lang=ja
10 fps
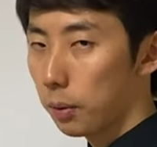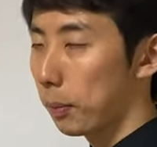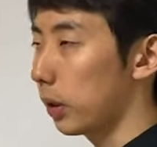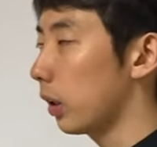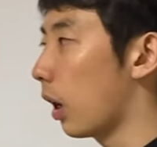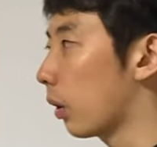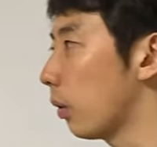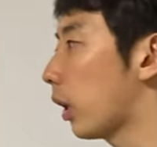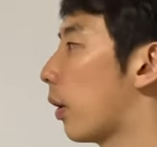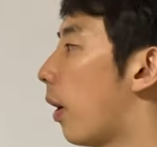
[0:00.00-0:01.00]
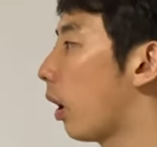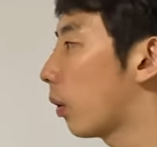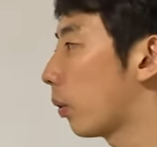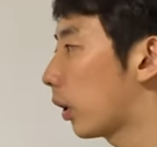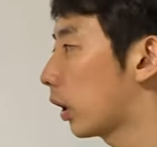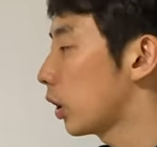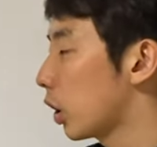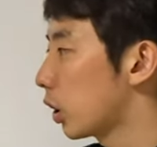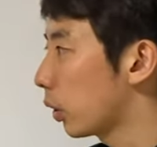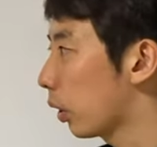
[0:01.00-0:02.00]
まあ、ただ今回はこの形
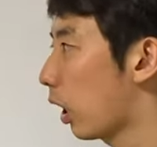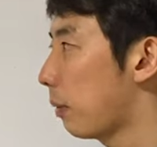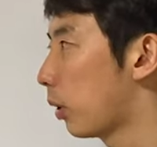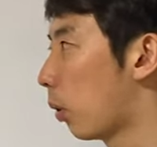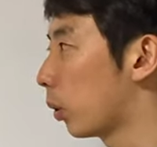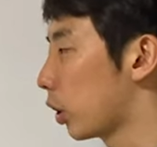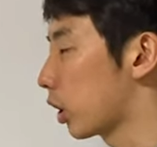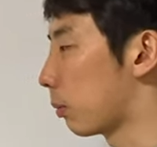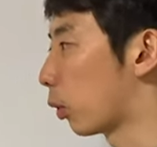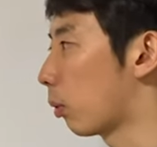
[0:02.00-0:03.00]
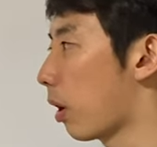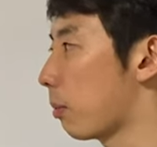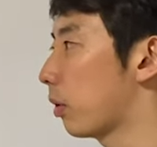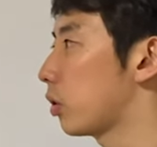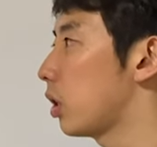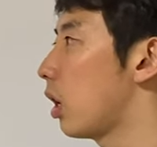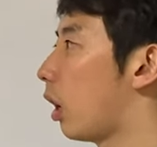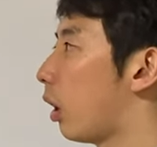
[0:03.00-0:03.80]
でちゃんと平面の方程式も止まりますし